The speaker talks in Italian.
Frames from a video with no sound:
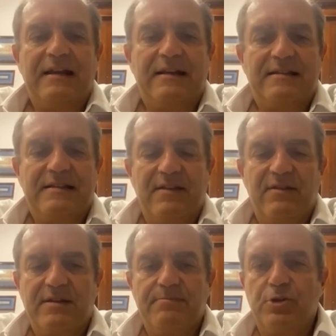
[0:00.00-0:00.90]
e che si
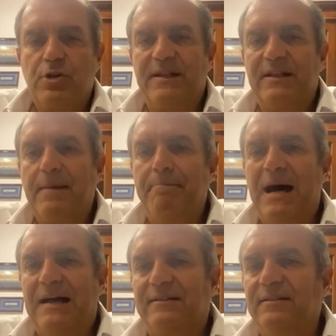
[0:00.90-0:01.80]
deve semplicemente
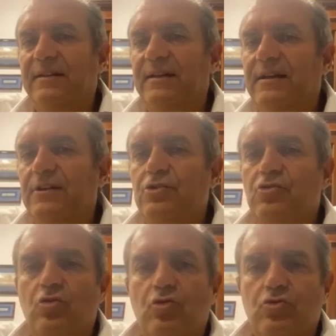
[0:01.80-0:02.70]
abbattere, ci
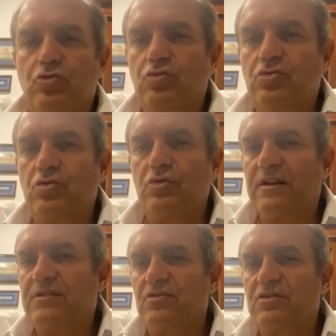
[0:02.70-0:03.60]
sono
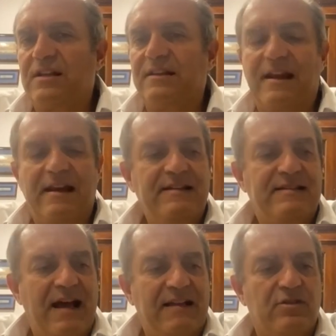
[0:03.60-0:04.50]
costruzioni che sono state
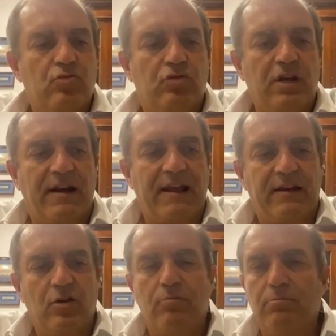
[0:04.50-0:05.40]
realizzate su
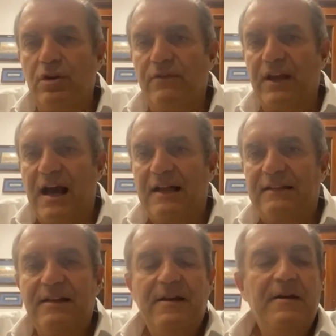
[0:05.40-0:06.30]
terreni non
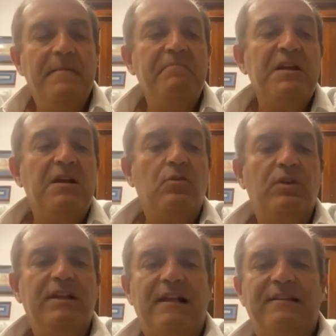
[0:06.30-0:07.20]
bonificati.
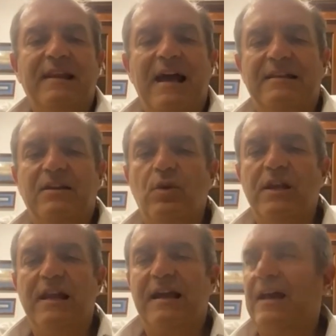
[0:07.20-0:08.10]
Quindi al di là di
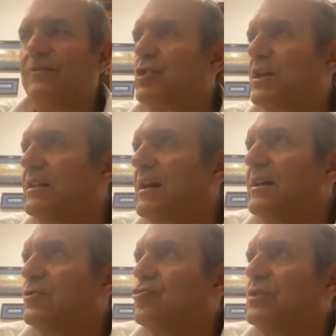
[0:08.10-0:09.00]
quella che è la
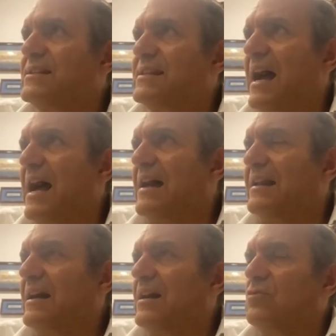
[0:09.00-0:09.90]
vicenda
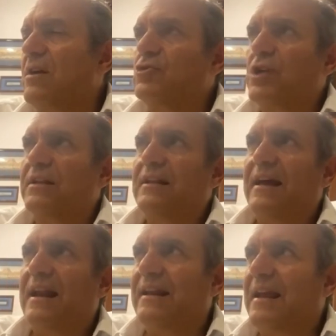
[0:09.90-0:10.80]
giudiziaria, una vicenda
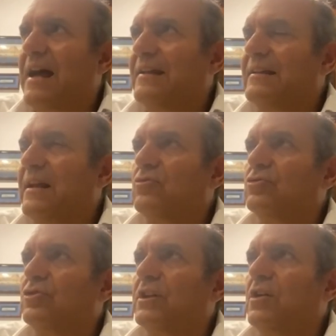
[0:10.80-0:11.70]
erariale della
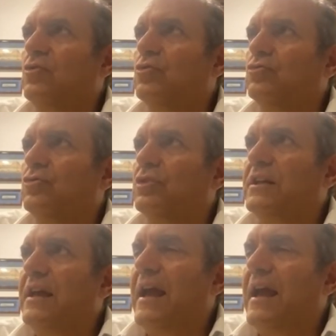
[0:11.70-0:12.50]
Corte dei Conti,